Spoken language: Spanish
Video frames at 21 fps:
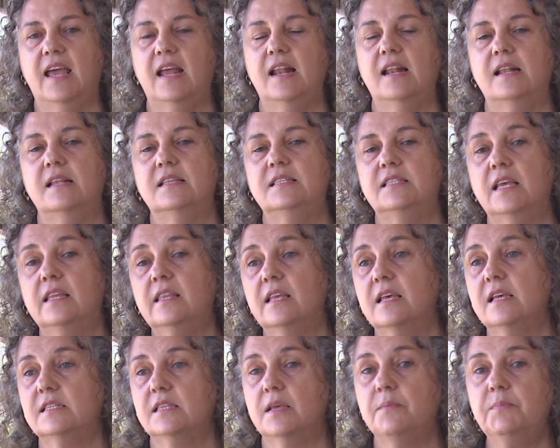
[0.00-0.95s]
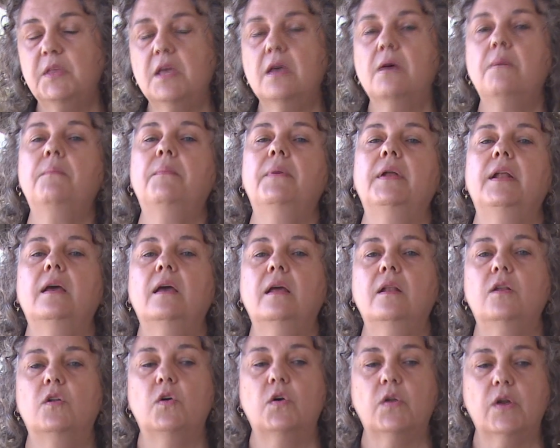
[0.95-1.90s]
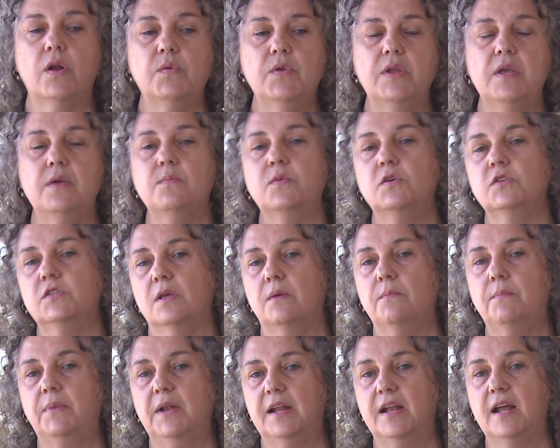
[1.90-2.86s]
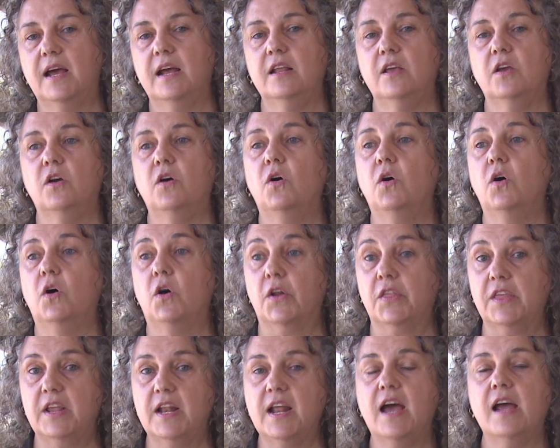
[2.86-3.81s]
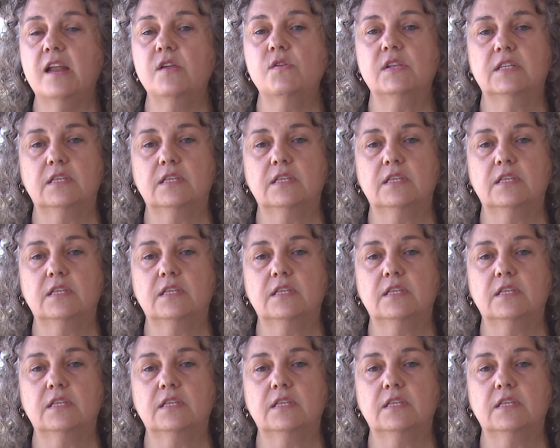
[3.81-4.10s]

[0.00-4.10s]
El 7 de septiembre nos reunimos en plenario ordinario,